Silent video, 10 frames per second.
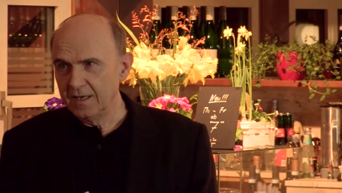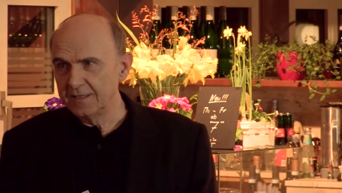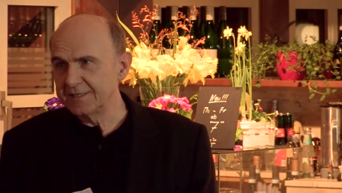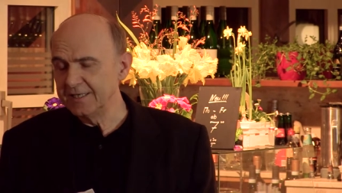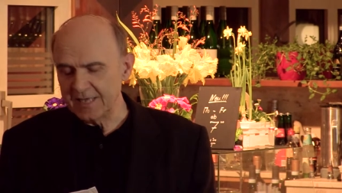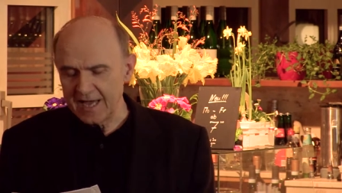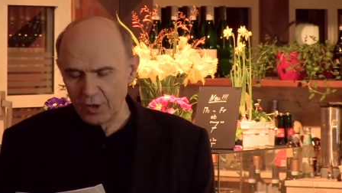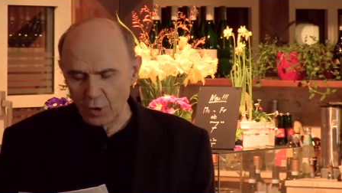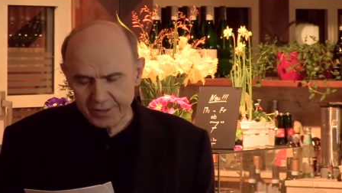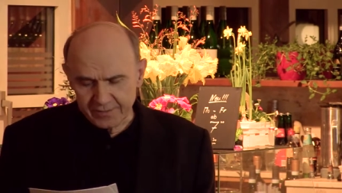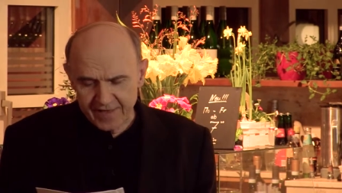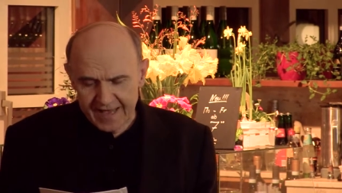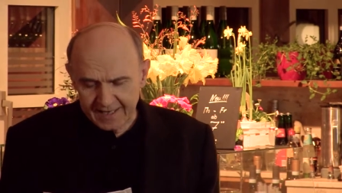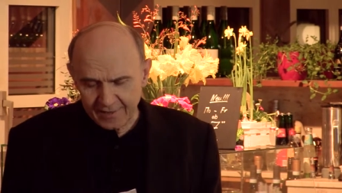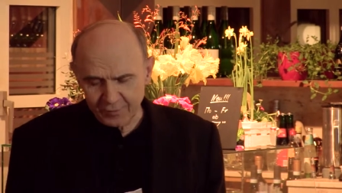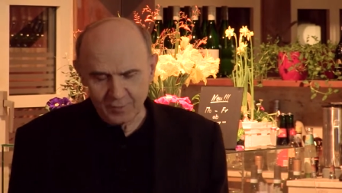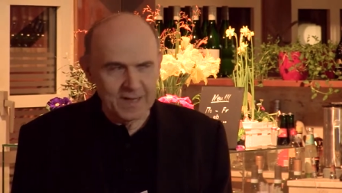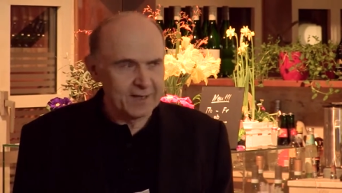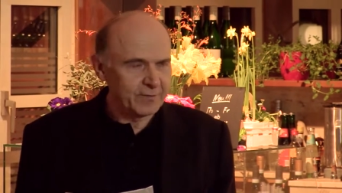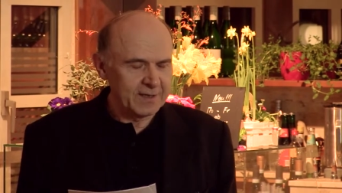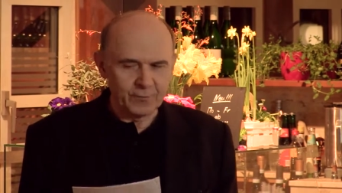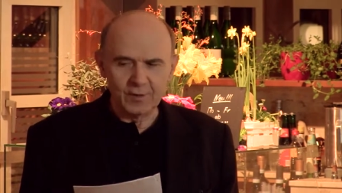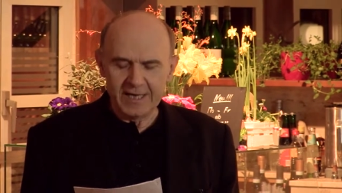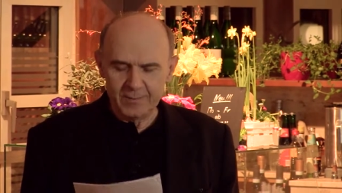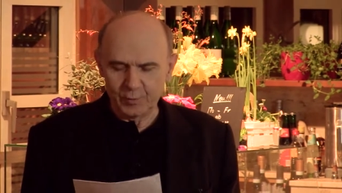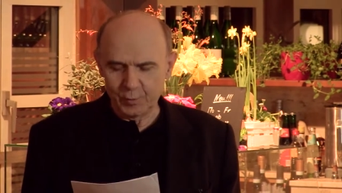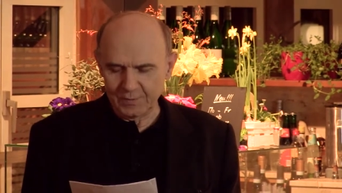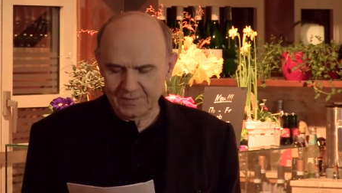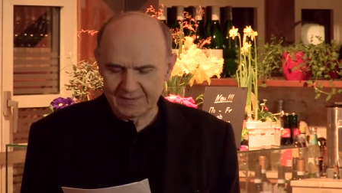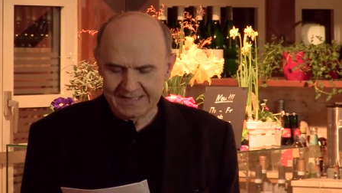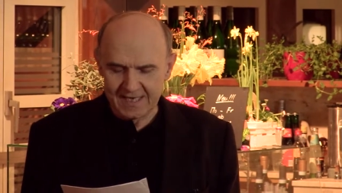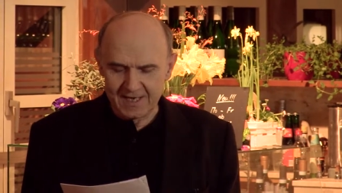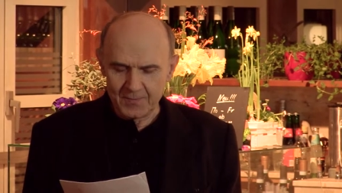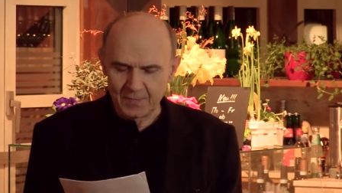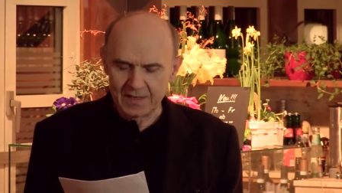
Es sind erneut Werke von Manfred von Lindbrunn zu sehen.